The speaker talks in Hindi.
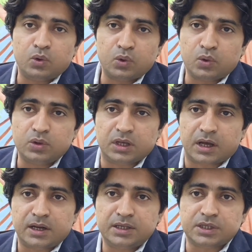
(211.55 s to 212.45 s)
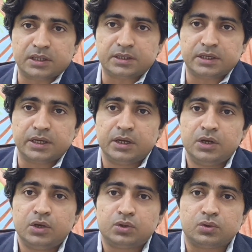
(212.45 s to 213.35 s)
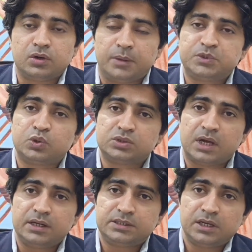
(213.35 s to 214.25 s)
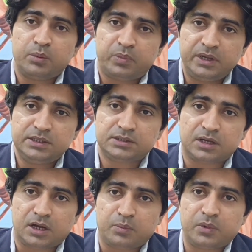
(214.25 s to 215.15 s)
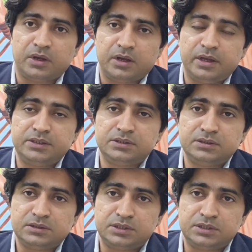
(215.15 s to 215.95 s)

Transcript: लोगों को दिखाना चाहते हैं तो आपसे गुजारिश है कि प्लीज़ आप इन